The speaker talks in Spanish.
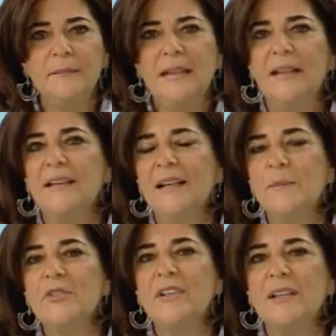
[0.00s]
y
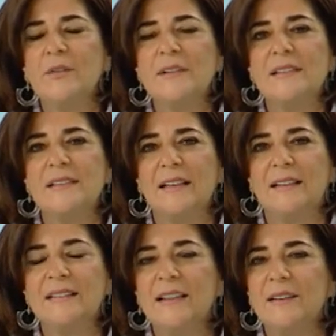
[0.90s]
tenemos
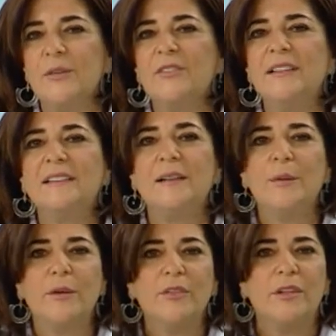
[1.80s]
117 centros
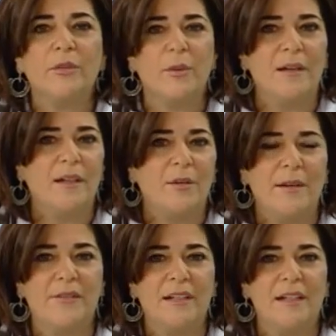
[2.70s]
distribuidos en toda la
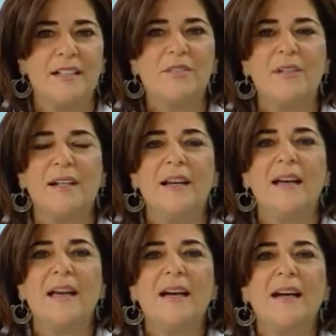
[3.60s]
geografía nacional
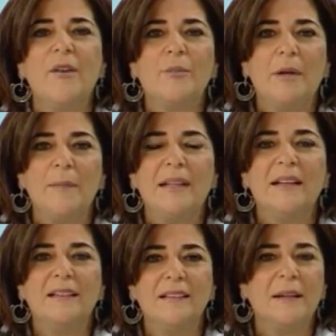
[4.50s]
que nos
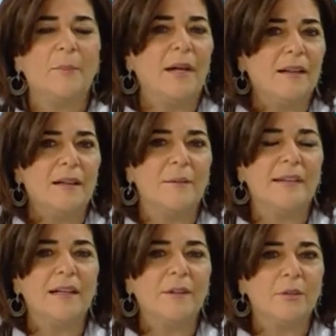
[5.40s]
permite atender
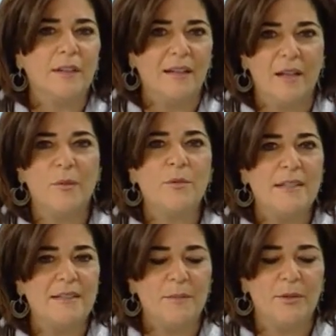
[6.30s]
prácticamente la totalidad de los
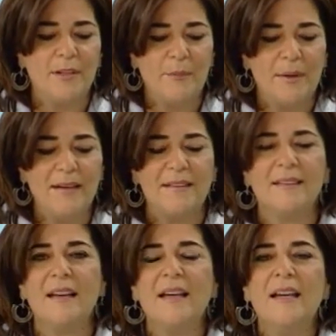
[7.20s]
municipios del país.
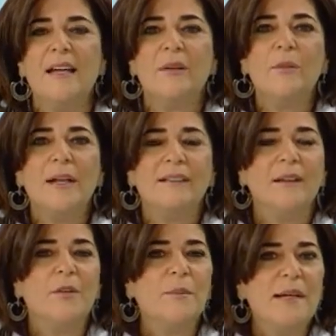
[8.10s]
Durante
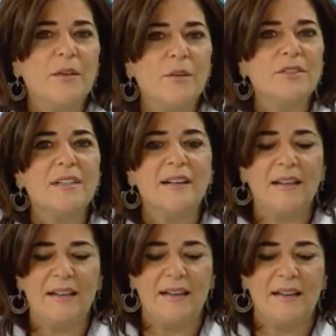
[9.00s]
el 2011
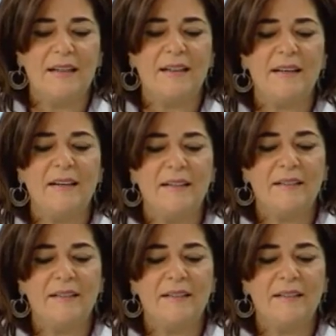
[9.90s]
eh,